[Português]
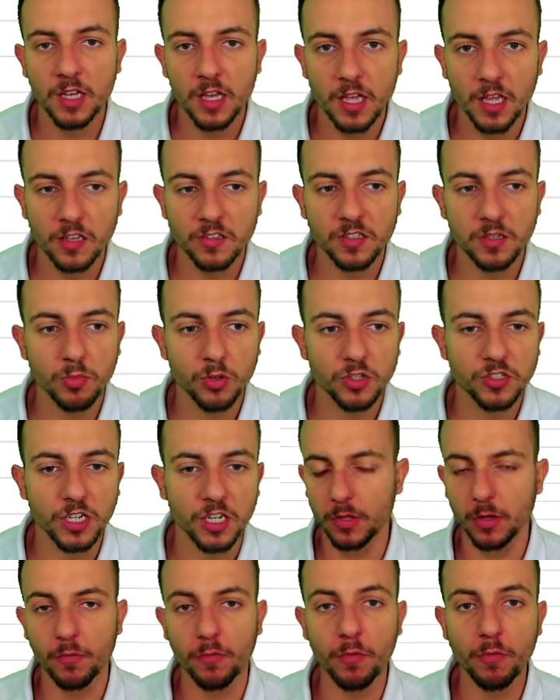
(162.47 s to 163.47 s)
e assim por
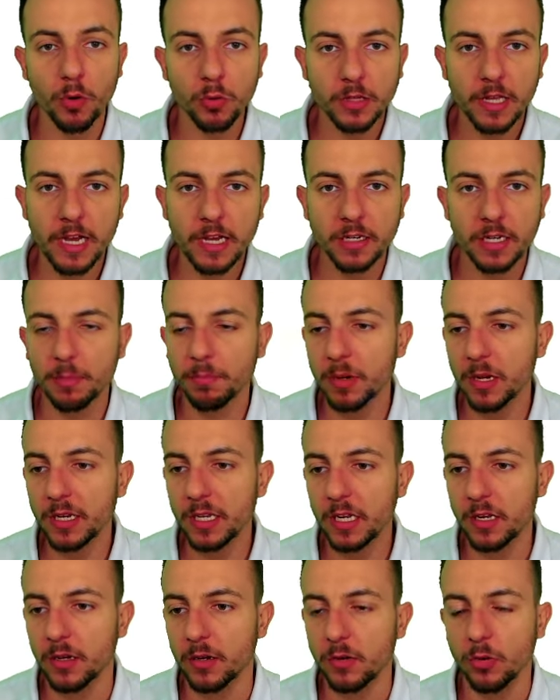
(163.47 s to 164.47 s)
diante. Eu vou voltar na
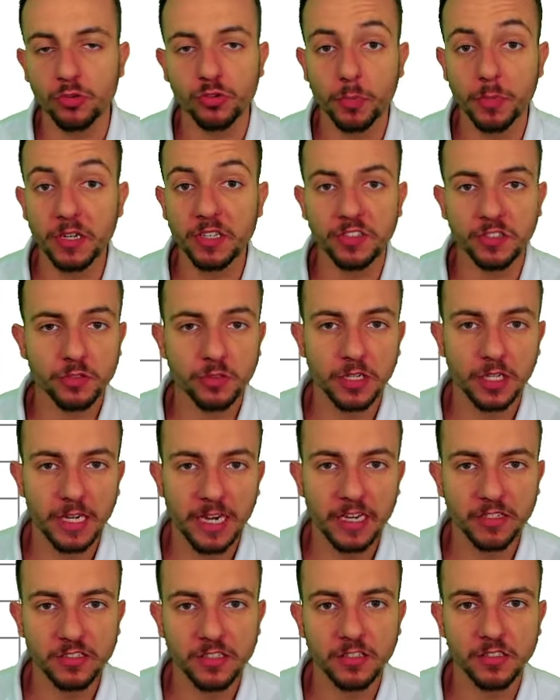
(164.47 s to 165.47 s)
planilha onde eu preciso
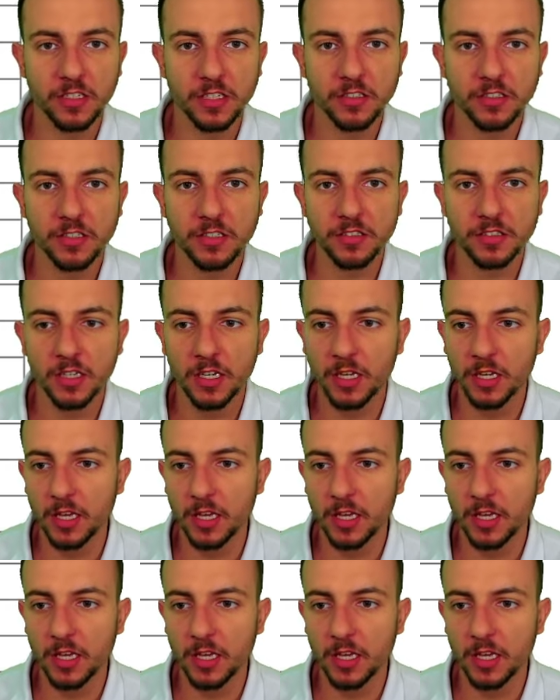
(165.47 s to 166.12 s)
criar essas listas